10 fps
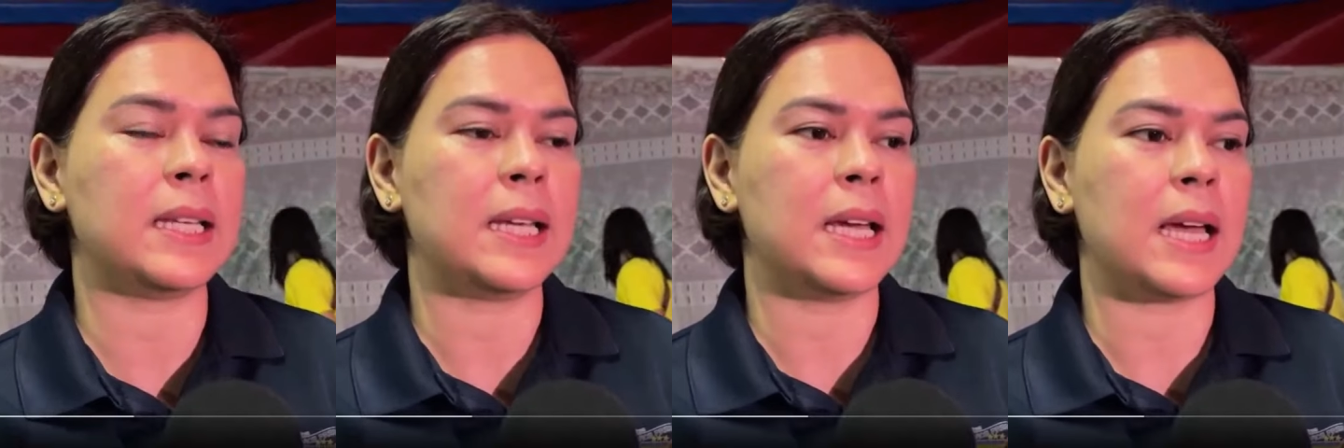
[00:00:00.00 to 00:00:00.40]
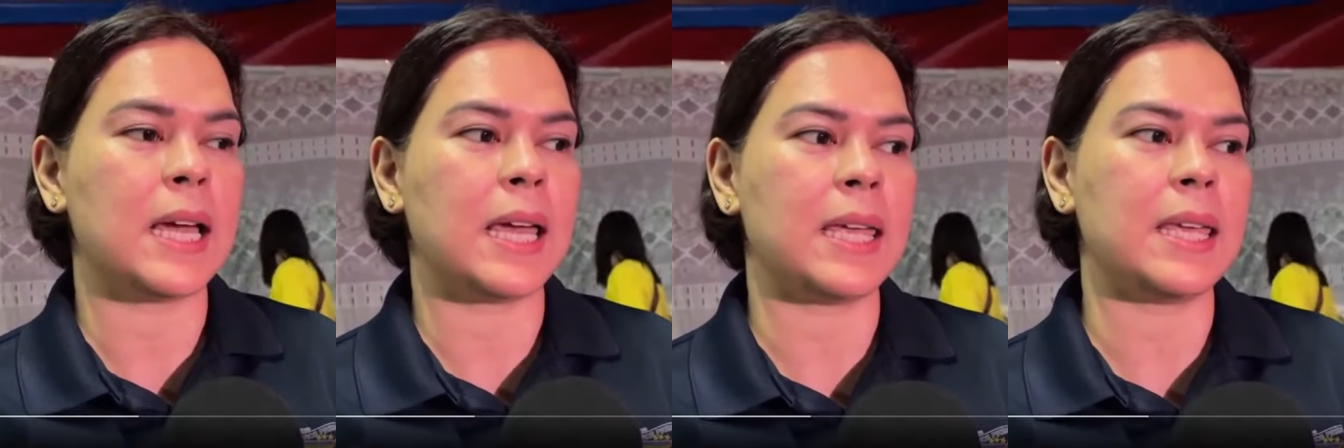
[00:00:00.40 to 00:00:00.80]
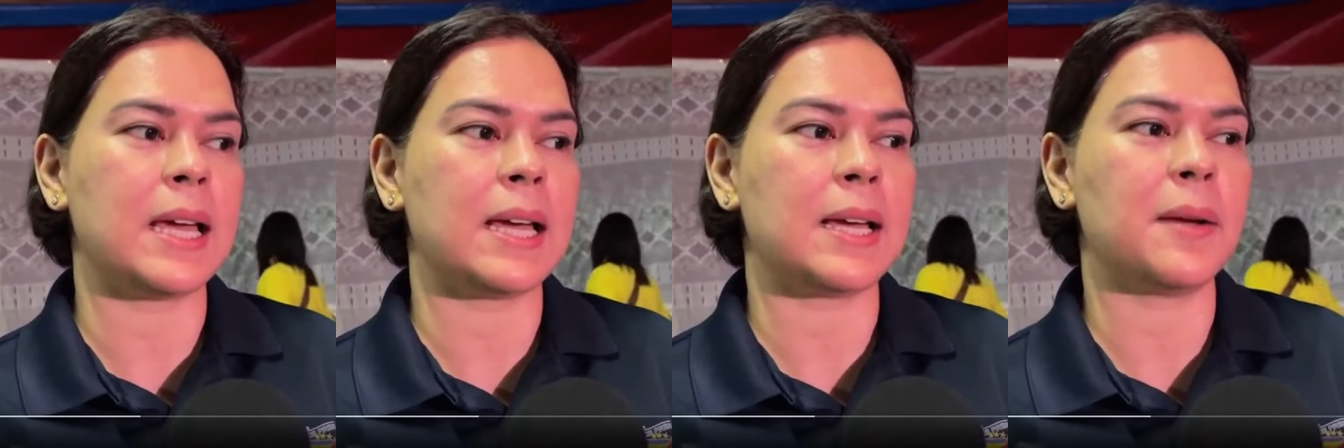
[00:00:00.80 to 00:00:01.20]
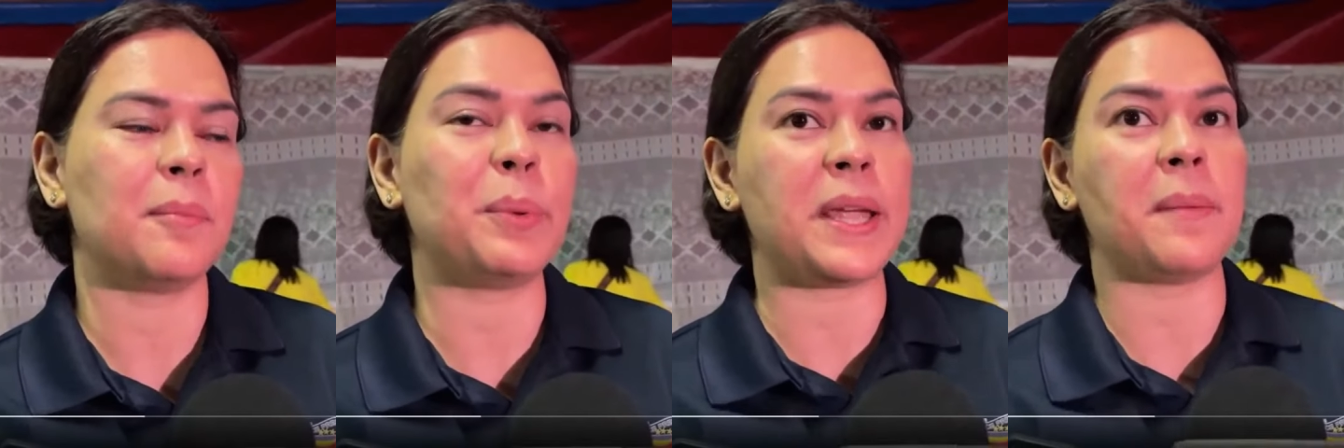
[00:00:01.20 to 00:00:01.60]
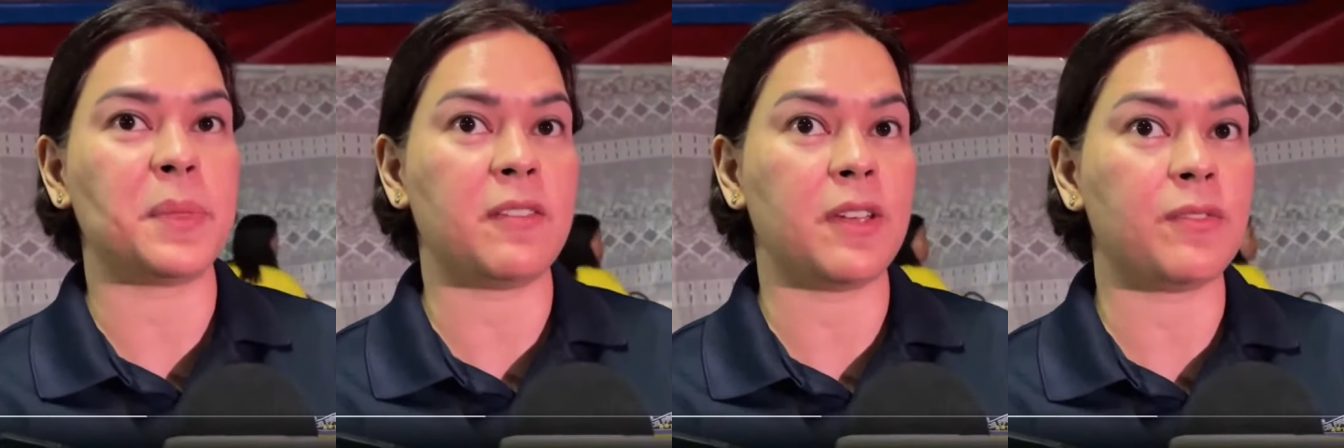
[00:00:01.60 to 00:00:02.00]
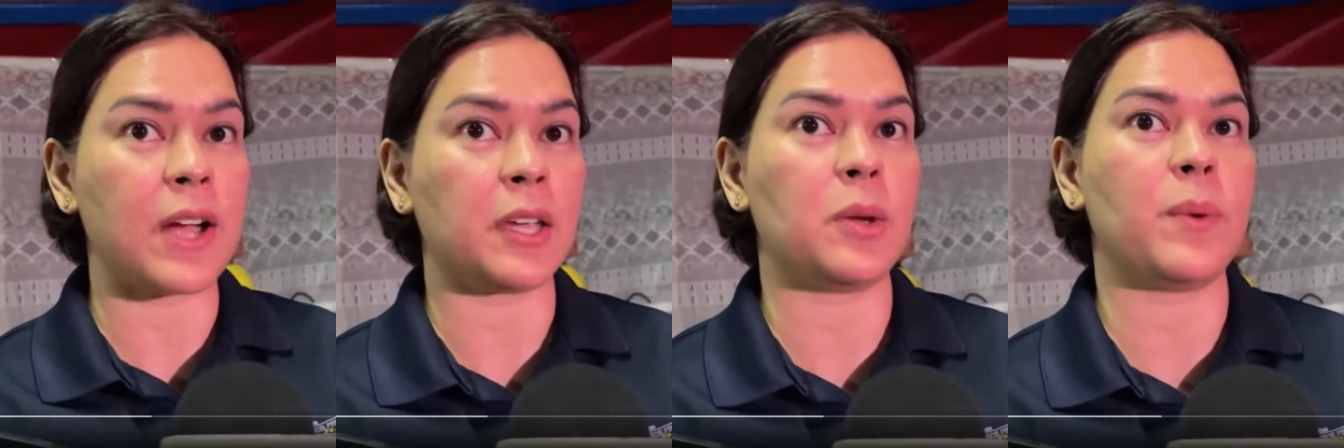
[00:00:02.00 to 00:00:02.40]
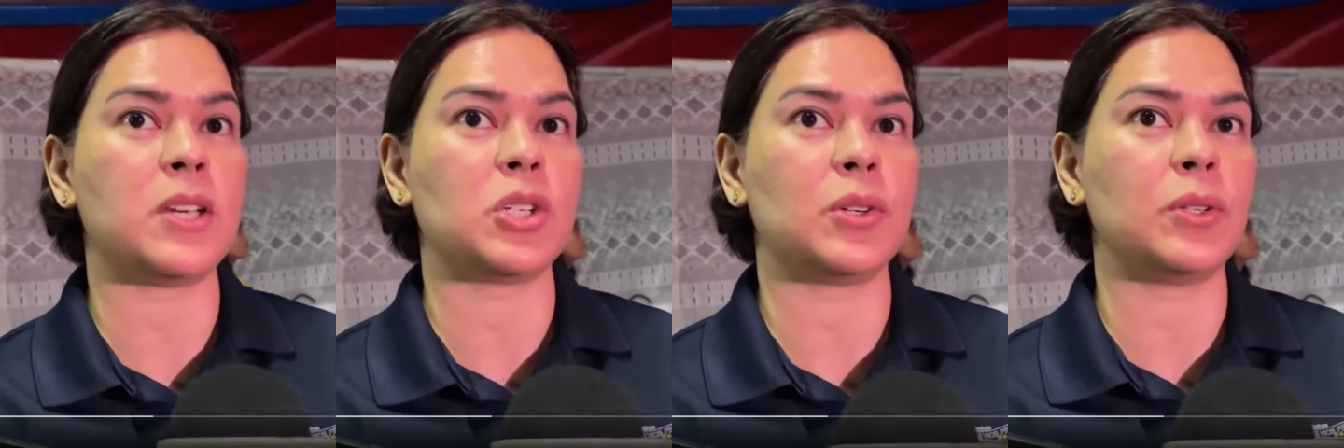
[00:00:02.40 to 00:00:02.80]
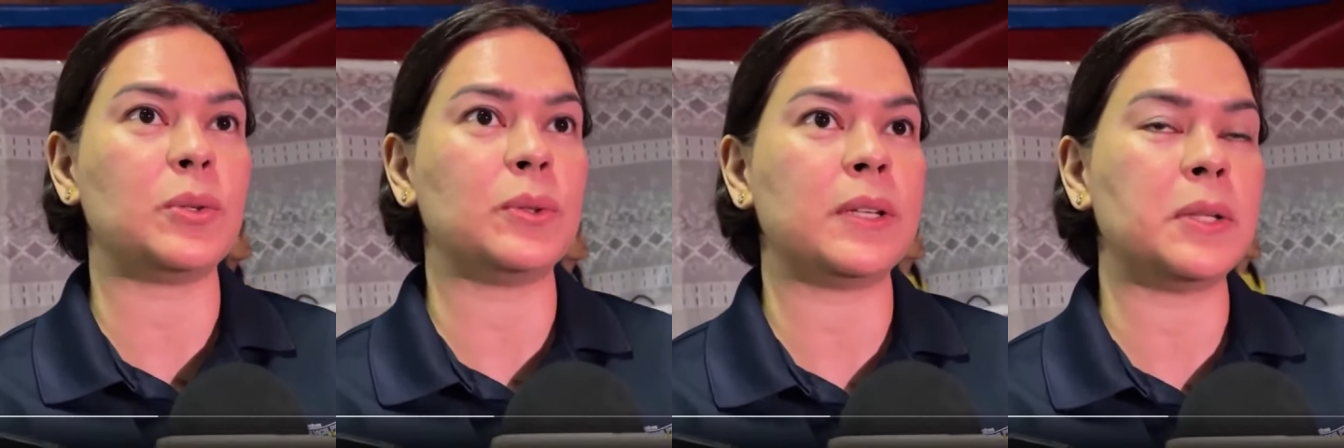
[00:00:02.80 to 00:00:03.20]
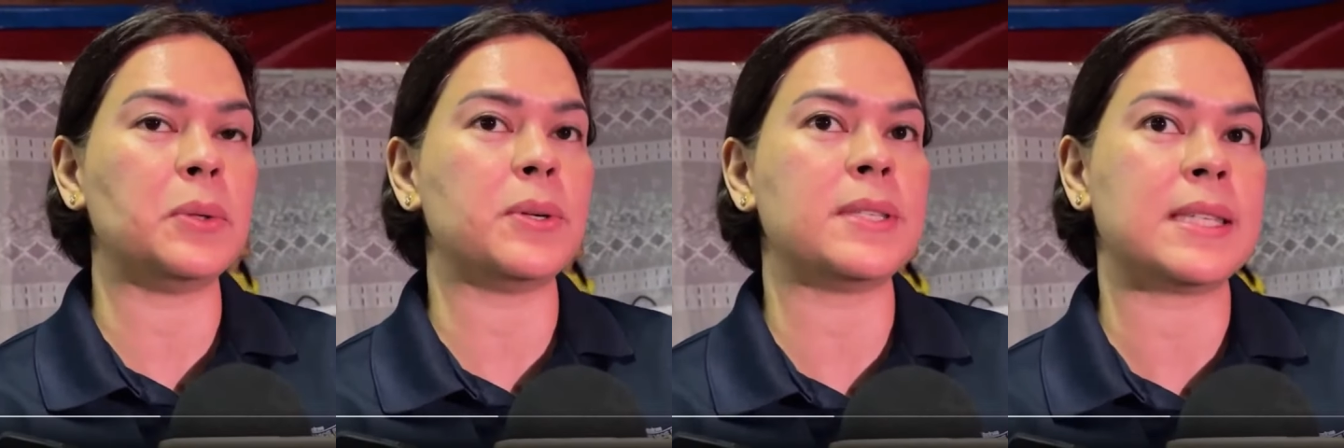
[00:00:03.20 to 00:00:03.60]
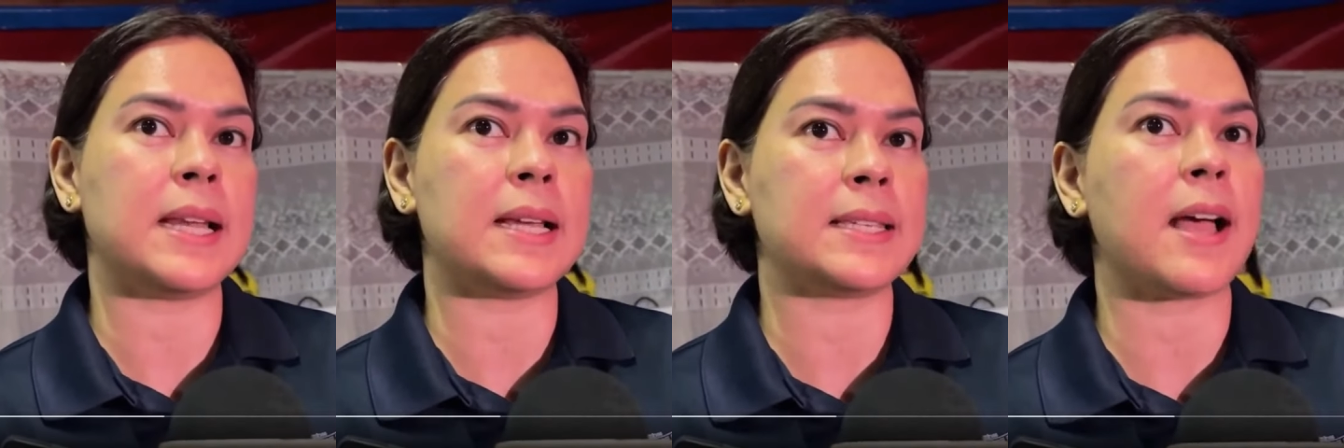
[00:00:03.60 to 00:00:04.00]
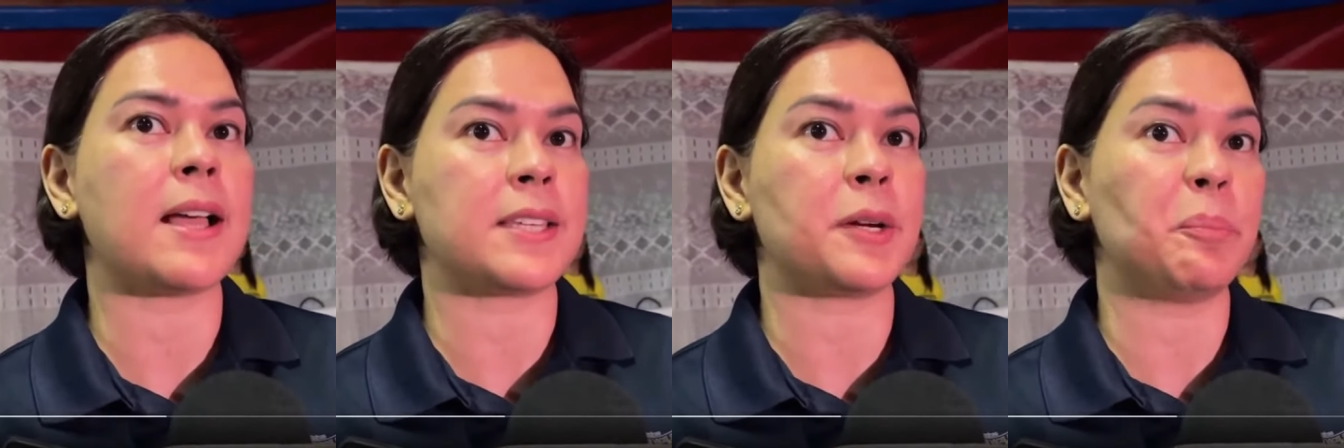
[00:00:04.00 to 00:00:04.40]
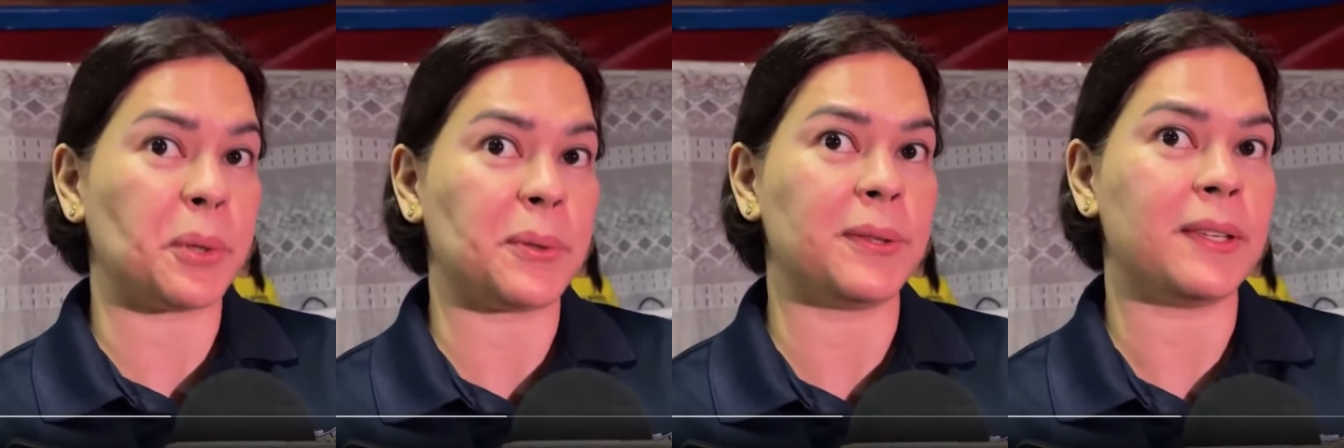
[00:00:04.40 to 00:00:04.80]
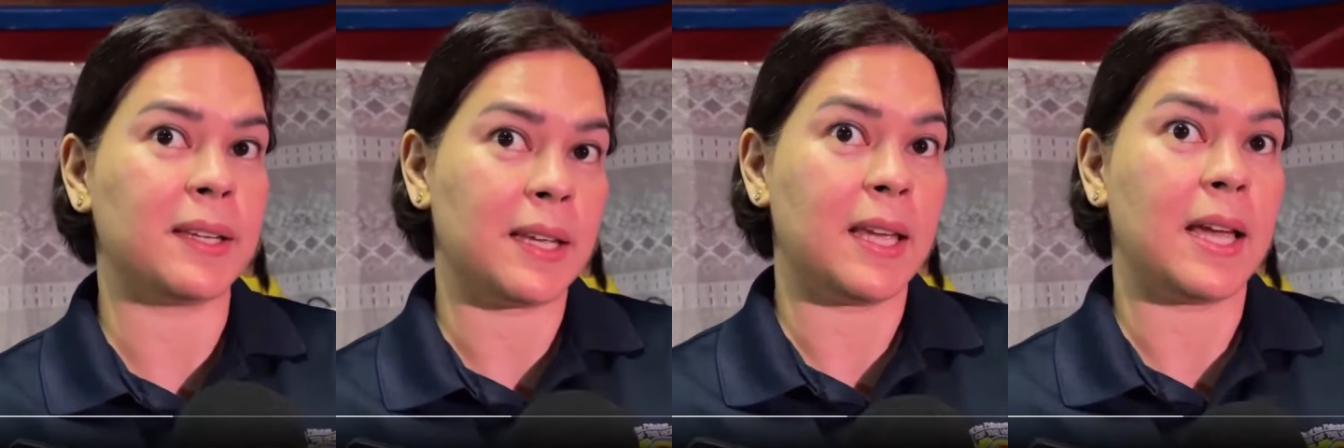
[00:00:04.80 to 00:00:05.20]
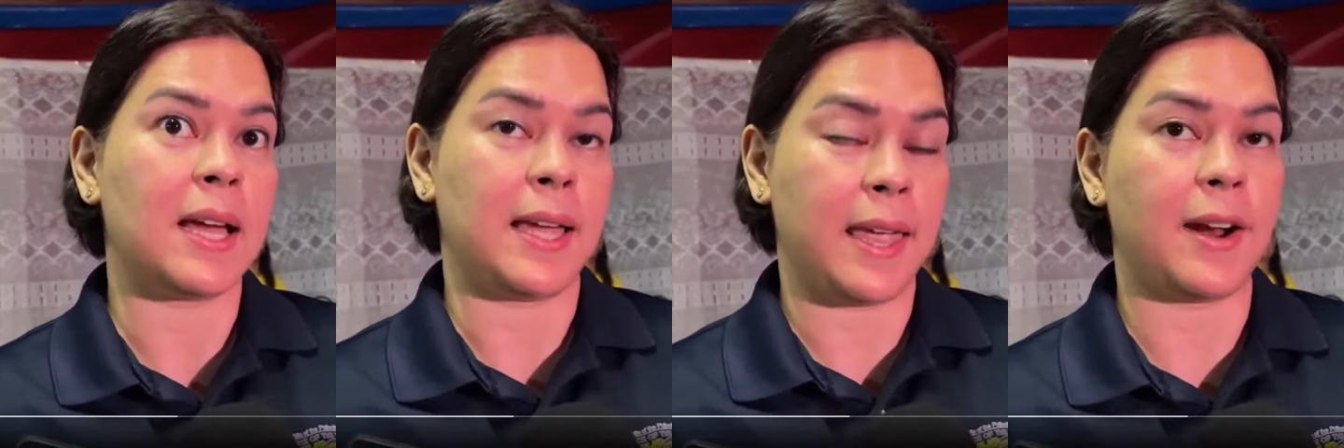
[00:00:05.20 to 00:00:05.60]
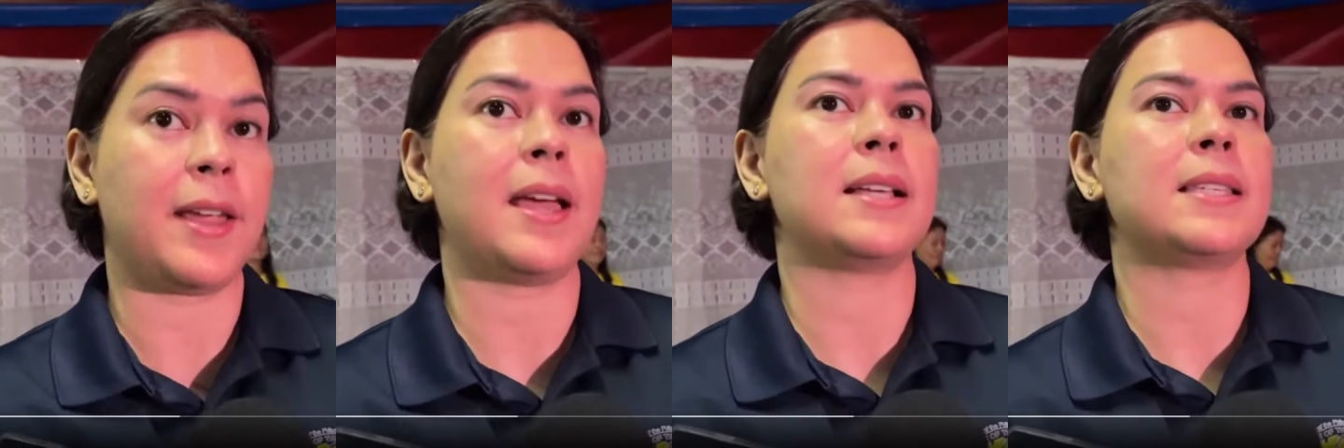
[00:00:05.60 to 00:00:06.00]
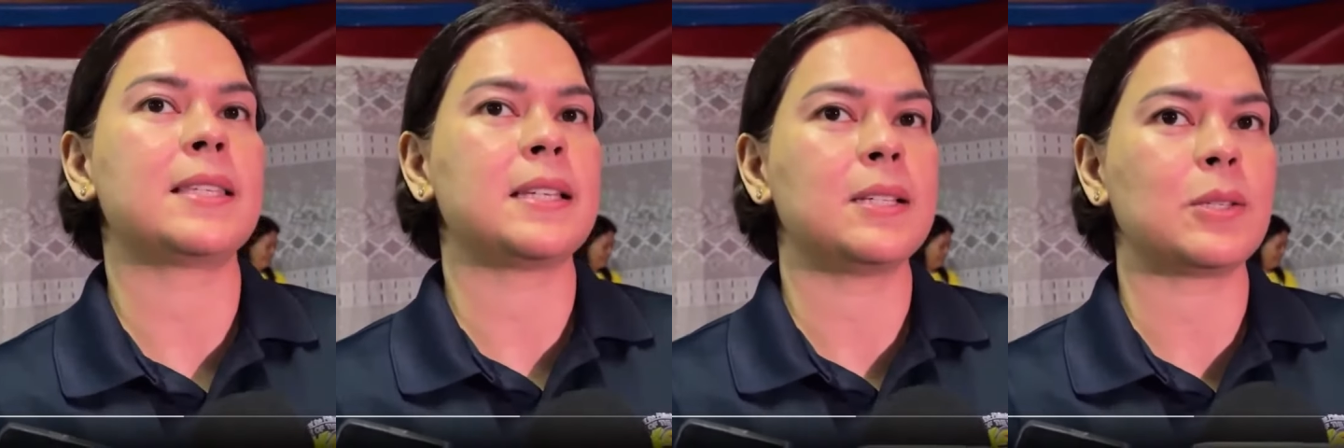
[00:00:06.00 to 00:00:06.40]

mm. ay uh, preemptive evacuation kung nandoon sila sa hazard-prone uh, areas.